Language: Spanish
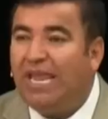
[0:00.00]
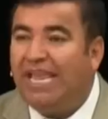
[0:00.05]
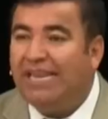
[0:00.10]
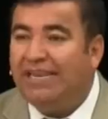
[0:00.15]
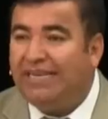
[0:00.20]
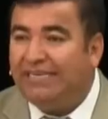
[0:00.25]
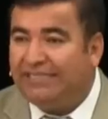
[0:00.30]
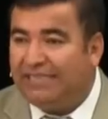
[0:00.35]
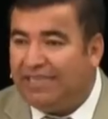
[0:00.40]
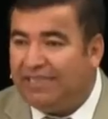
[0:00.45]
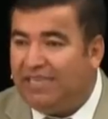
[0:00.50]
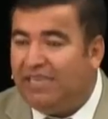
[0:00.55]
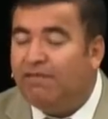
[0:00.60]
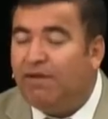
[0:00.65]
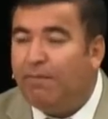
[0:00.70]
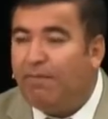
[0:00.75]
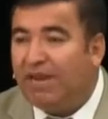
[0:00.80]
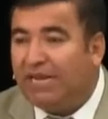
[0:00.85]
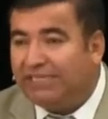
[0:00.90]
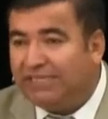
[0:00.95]
la
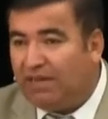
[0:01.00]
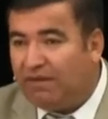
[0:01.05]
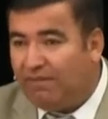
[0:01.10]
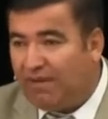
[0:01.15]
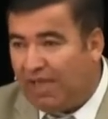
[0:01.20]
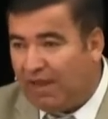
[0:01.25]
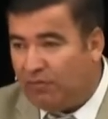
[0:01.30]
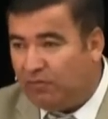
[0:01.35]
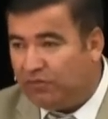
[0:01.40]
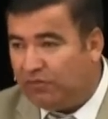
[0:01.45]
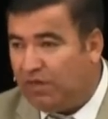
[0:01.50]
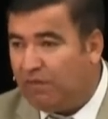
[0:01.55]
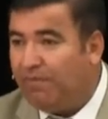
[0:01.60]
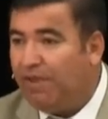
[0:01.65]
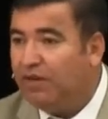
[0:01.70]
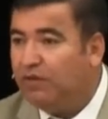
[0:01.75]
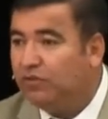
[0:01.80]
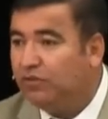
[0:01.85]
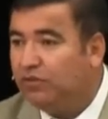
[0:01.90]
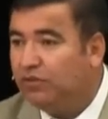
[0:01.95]
iniciativa para salvarnos,
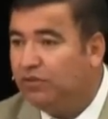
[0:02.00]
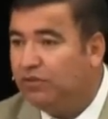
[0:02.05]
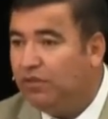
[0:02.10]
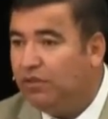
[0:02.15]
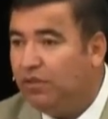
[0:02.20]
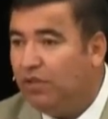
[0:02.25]
hermanos?